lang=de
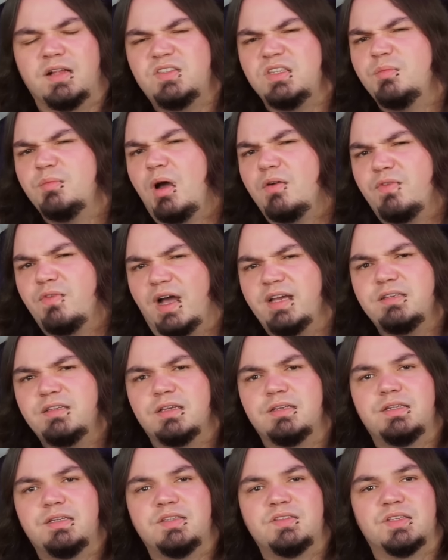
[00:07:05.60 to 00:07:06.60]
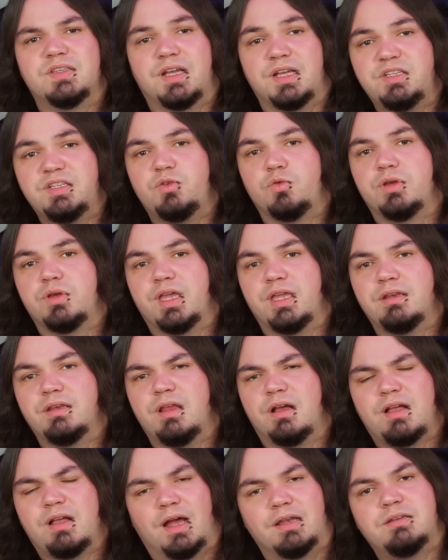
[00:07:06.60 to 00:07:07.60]
Als sie immer weiter in diese Richtung
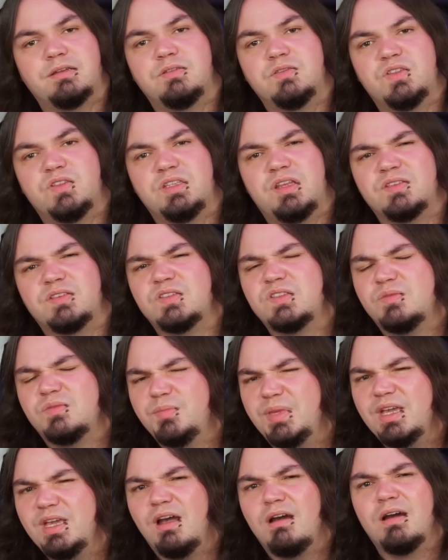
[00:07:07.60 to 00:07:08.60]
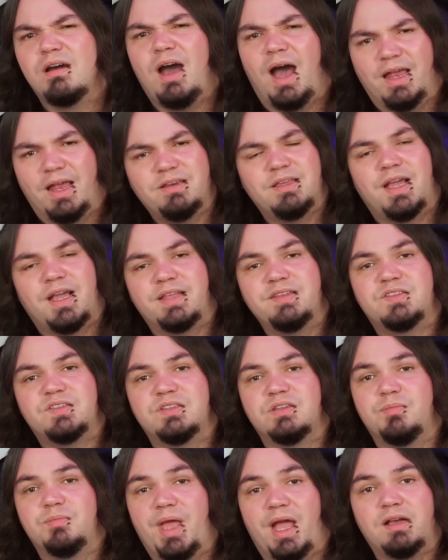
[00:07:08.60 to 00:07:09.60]
gingen, erkannten sie, dass es mehrere
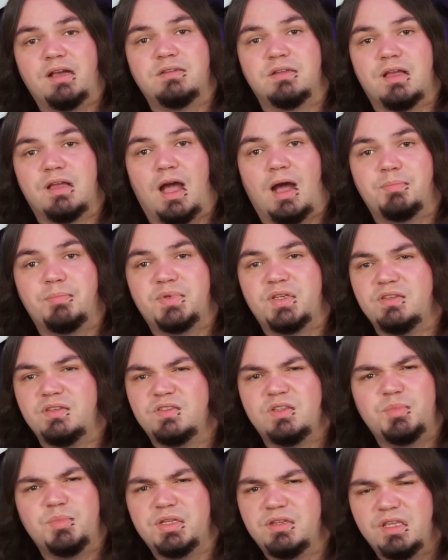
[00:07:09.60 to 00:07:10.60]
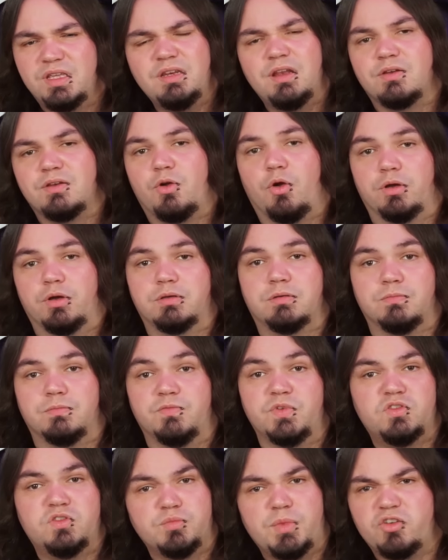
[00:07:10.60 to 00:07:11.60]
angrenzende Märkte gab, die sie bedienen
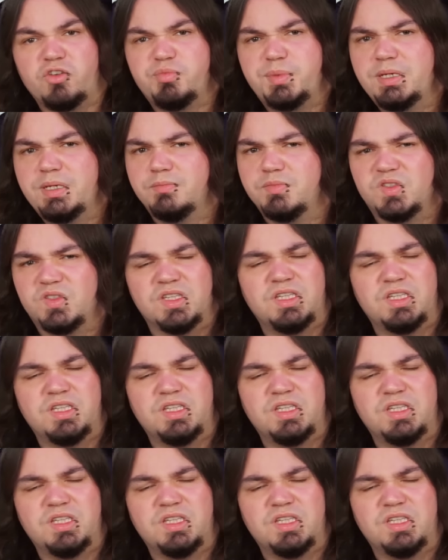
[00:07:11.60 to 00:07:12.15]
konnten, wie zum Beispiel